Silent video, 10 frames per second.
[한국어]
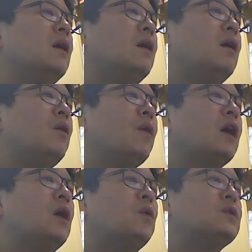어,
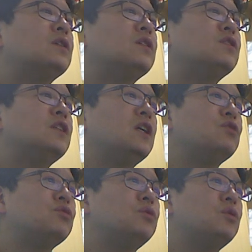외곽골절 시에
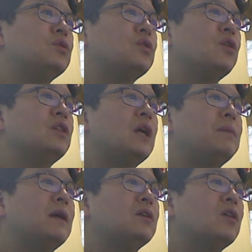주로
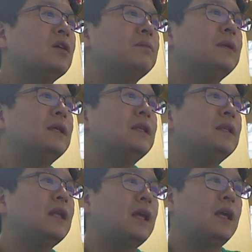전하방
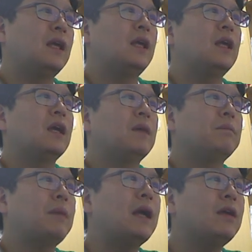경비인데
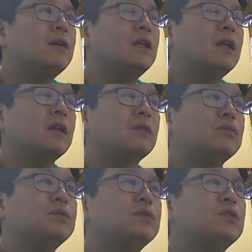파열이
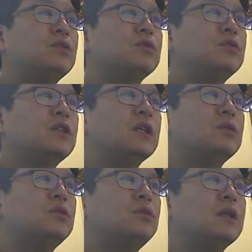부분적으로나
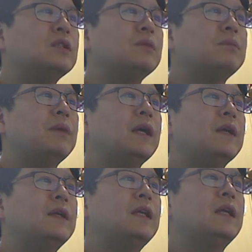또는 완전
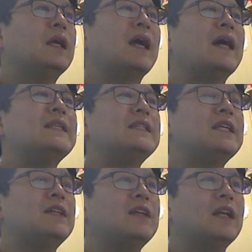파열이 같이
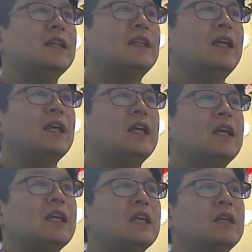일어나는데
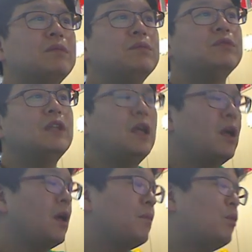이 부분에
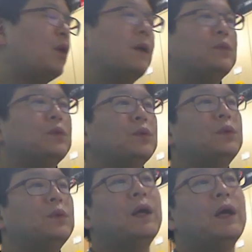봉합도
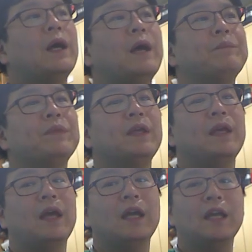함께
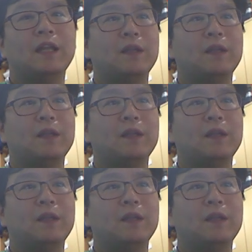하게